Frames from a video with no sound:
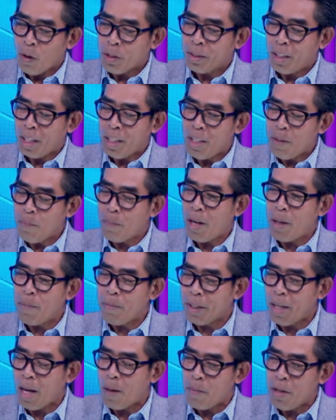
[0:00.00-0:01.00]
Outstanding
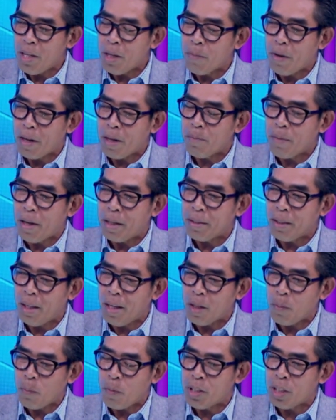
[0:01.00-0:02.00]
premi kami kemarin
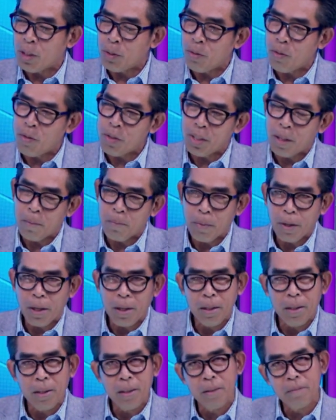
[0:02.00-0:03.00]
banyak, bisa turun
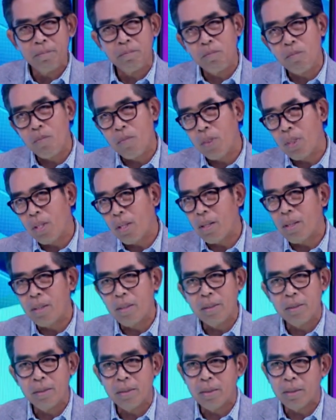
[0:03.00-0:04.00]
sampai
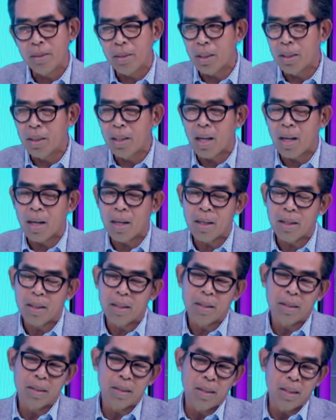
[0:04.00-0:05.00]

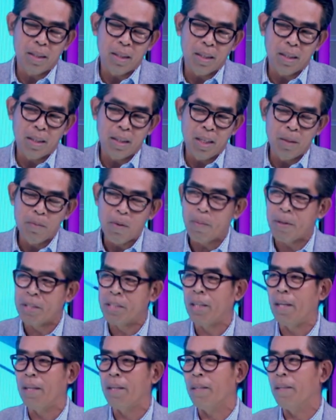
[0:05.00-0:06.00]
tinggal 5
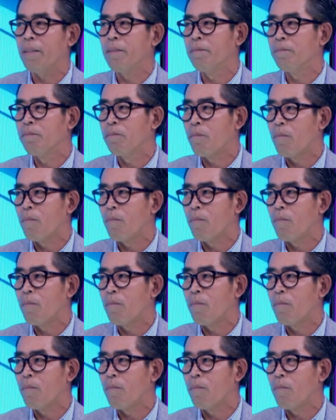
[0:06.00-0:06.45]
persen.